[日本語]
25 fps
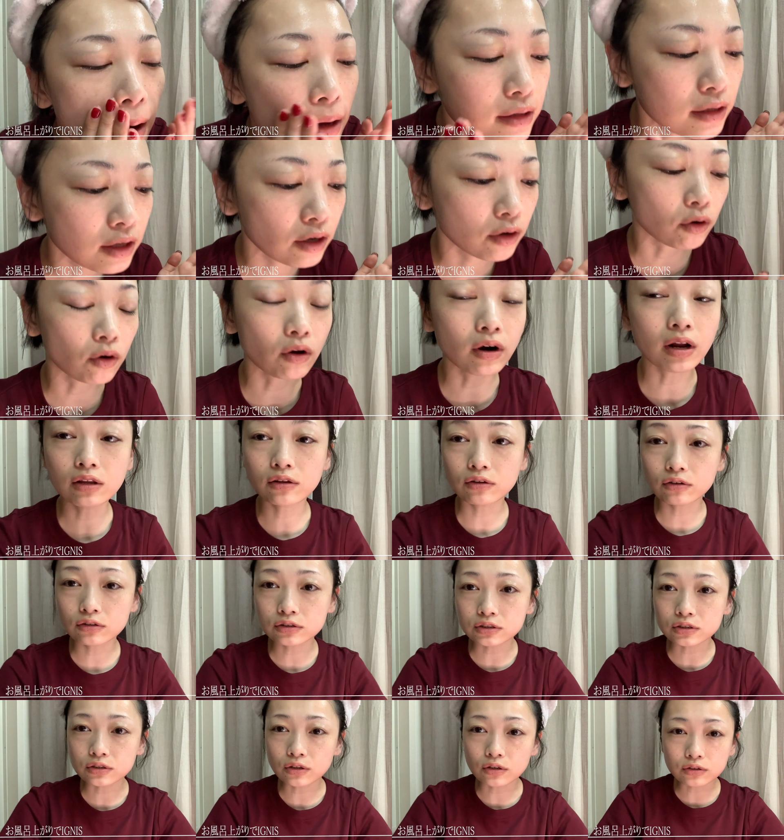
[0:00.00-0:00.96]
でこれ
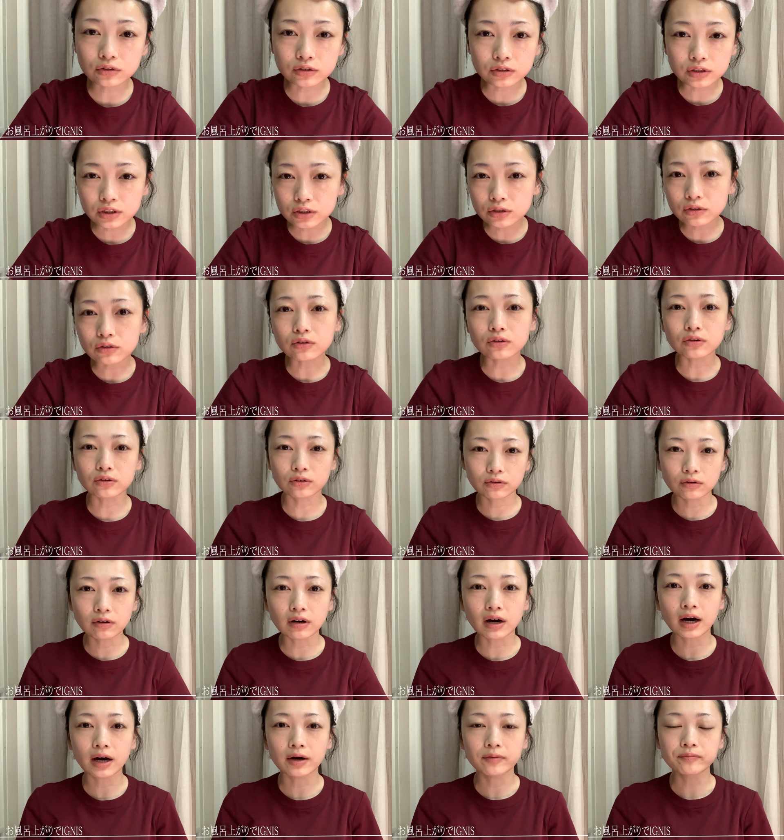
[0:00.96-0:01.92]
のすごくいいところ
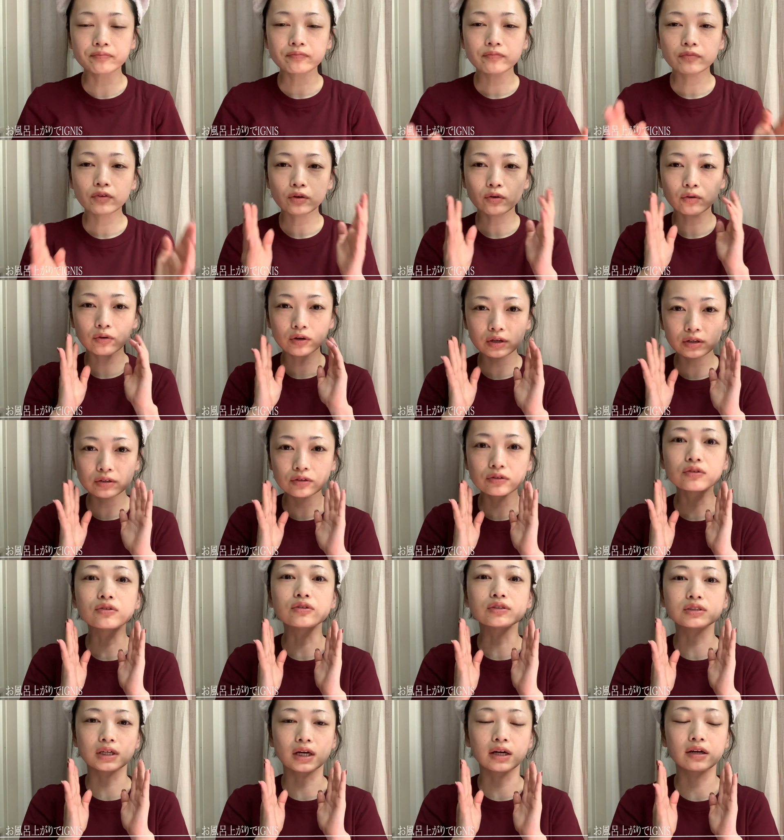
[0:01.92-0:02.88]
は、これ塗
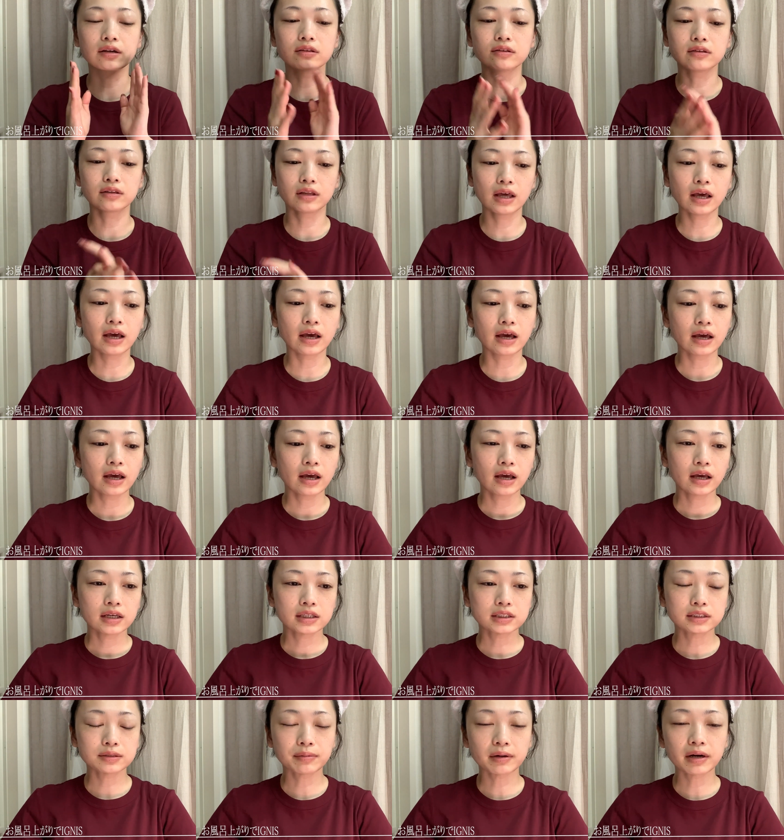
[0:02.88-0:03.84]
るじゃんで
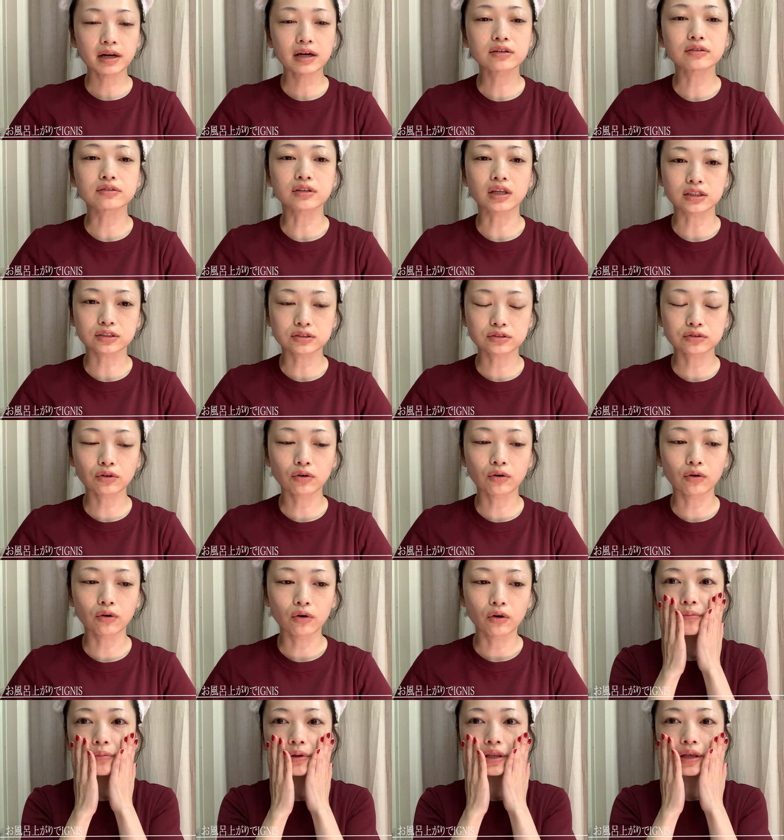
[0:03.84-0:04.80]
しばらく経つ
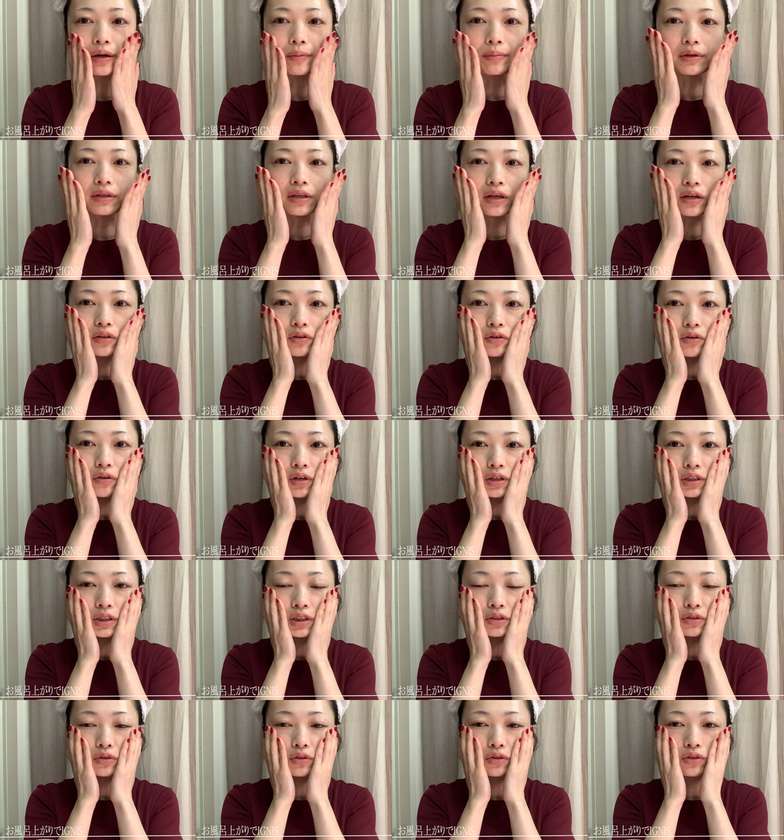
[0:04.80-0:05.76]
とベタベタっていうか
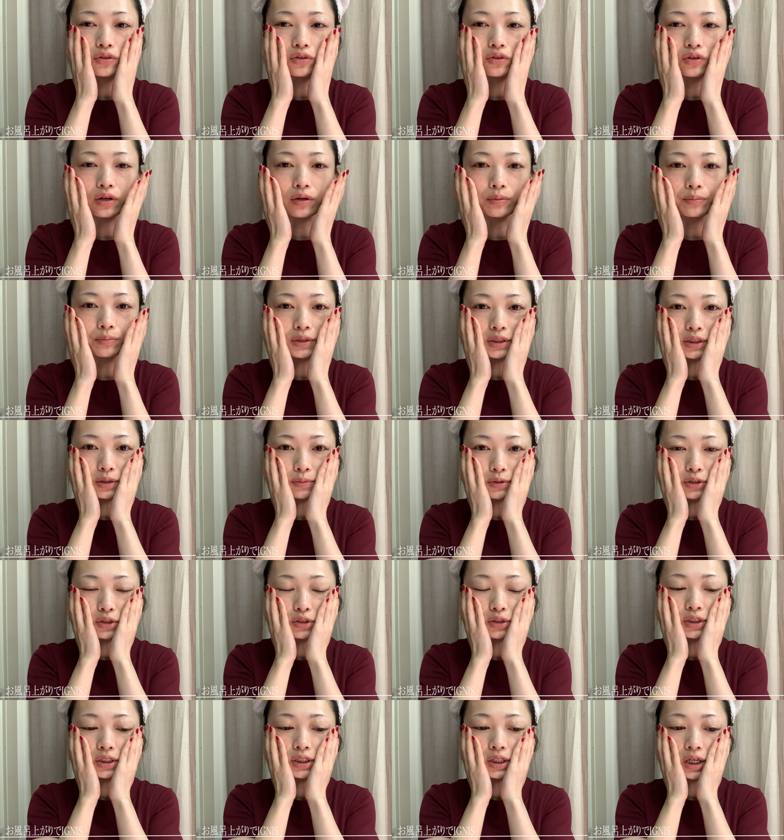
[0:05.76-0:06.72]
しっとりというかみずみ
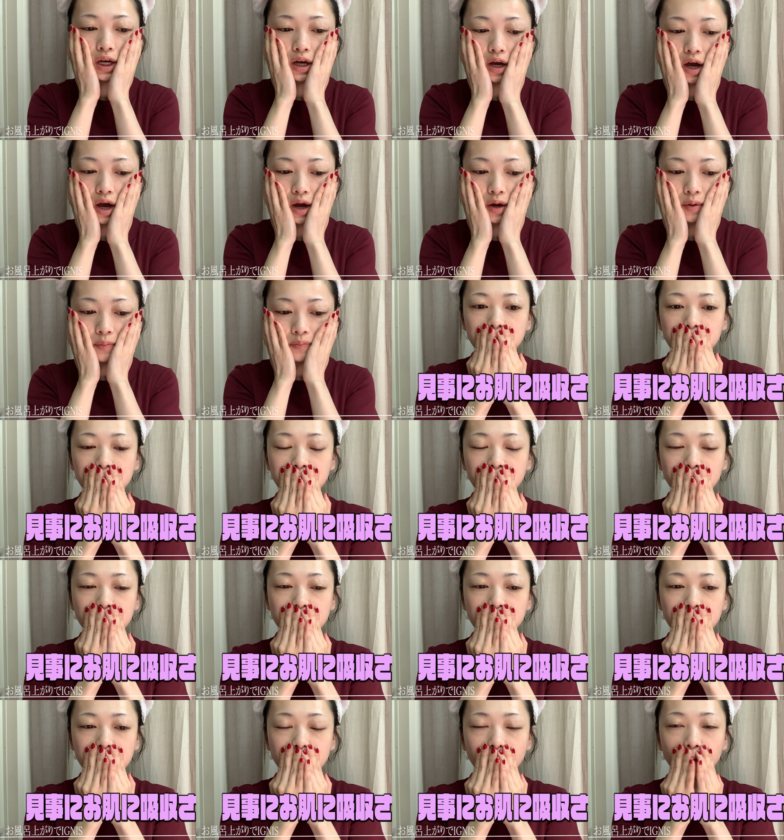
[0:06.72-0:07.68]
ずしさが見
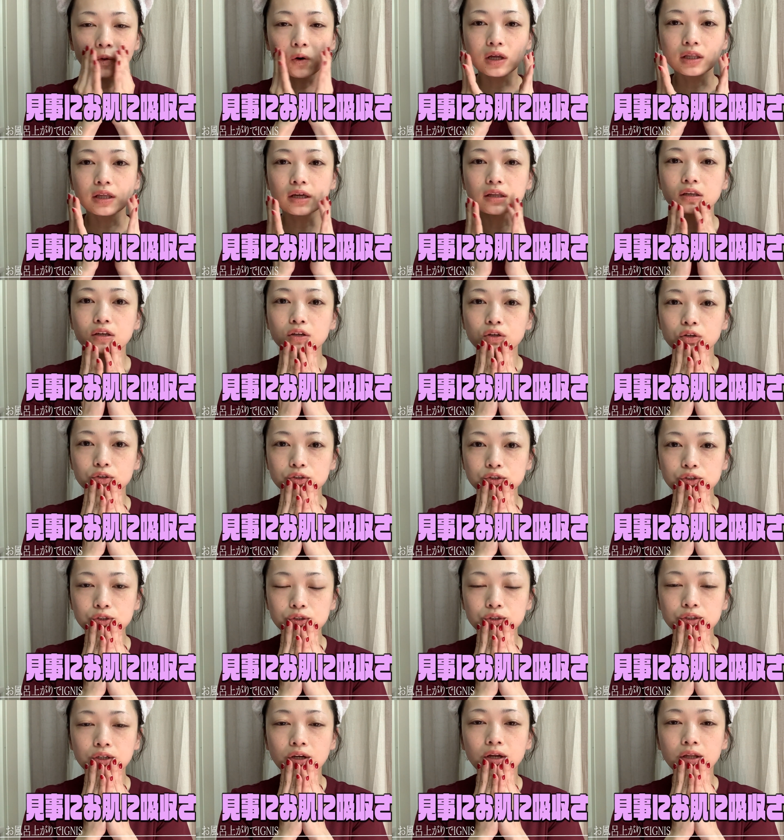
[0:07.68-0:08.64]
事にお肌に吸
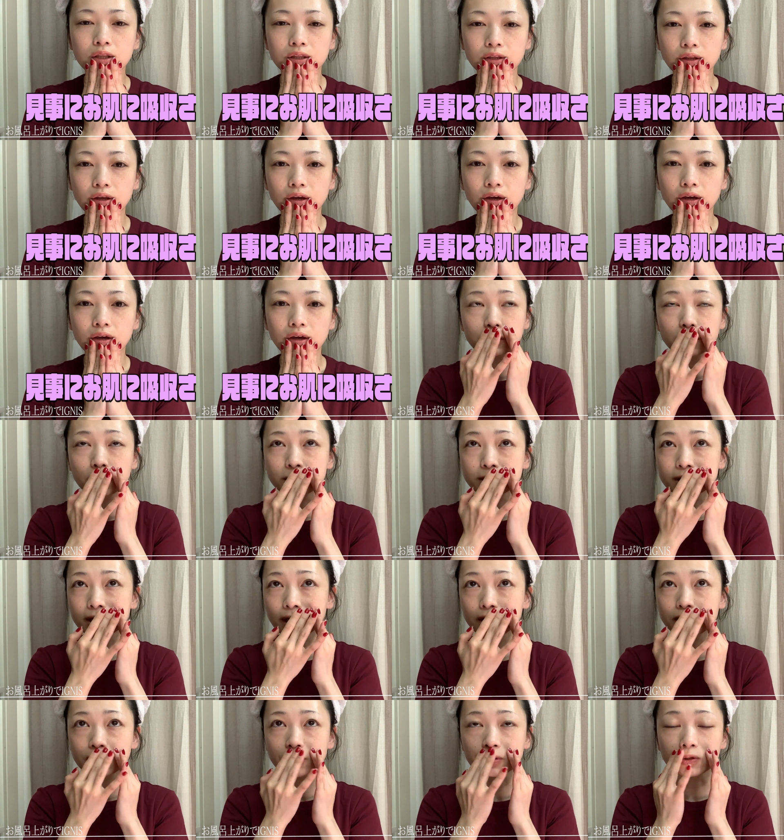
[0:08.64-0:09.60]
収されて、どっち
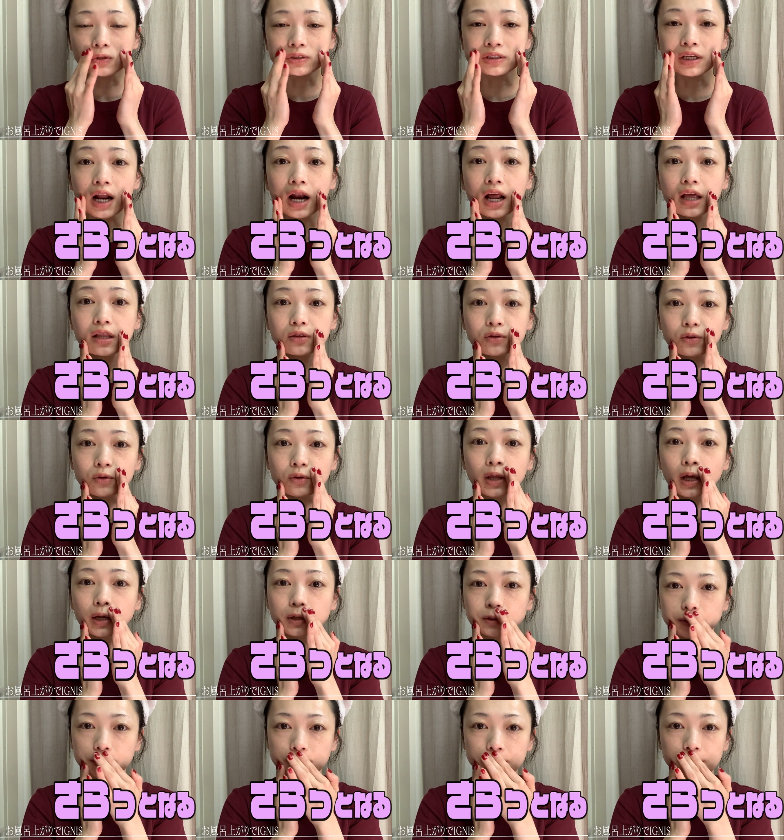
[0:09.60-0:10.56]
かっていうとサラッとな
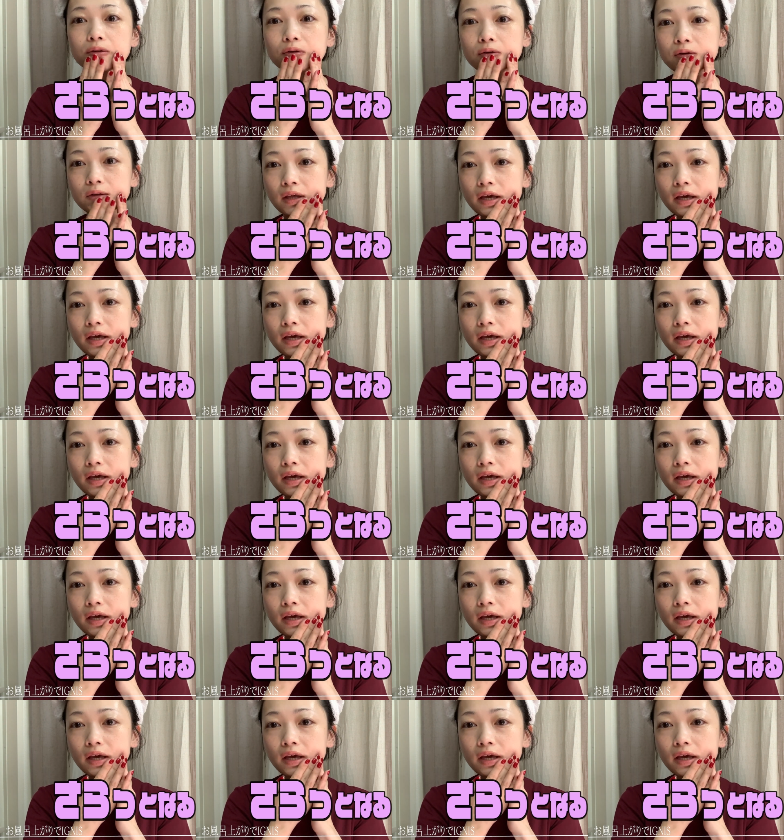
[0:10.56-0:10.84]
るの